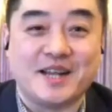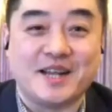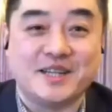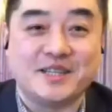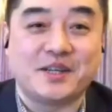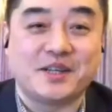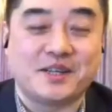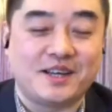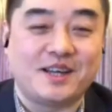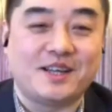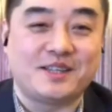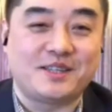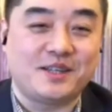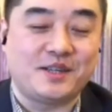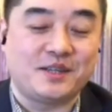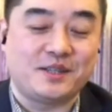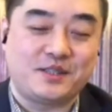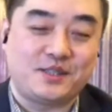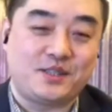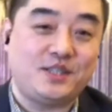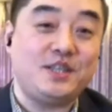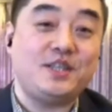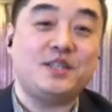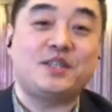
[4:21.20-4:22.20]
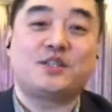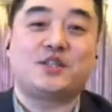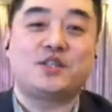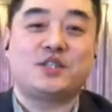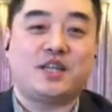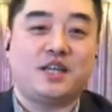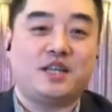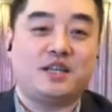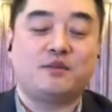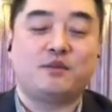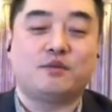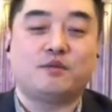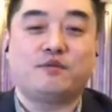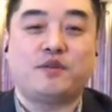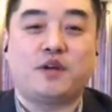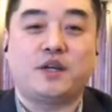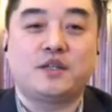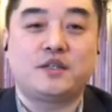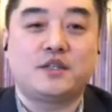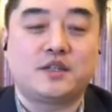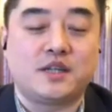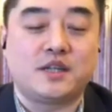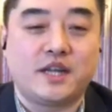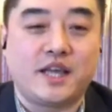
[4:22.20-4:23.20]
着啊，这个 B 之间的这种放
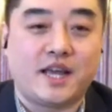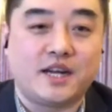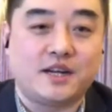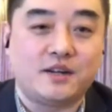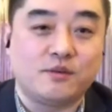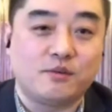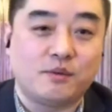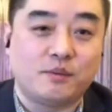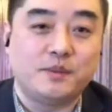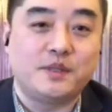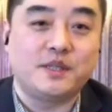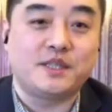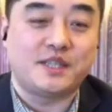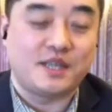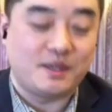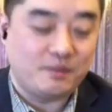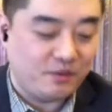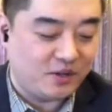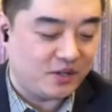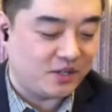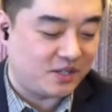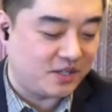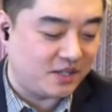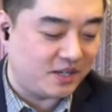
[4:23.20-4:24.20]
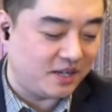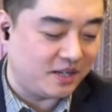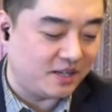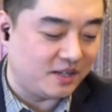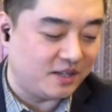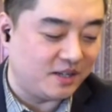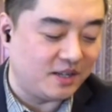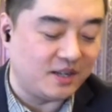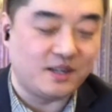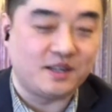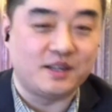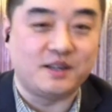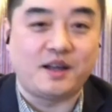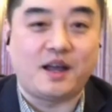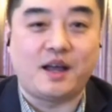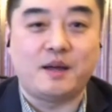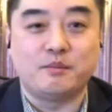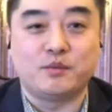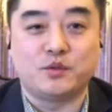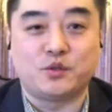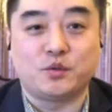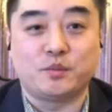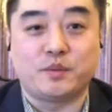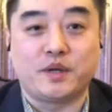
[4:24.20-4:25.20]
松连着，我们的节目也是很多